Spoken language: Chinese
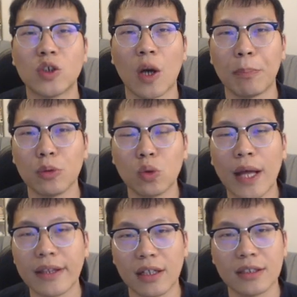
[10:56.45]
就要不
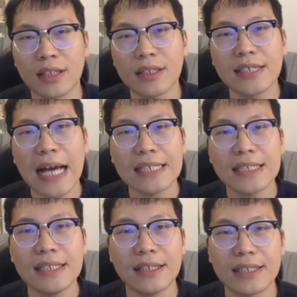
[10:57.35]
断的增加
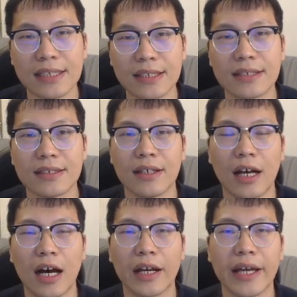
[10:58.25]
新的棋子啊，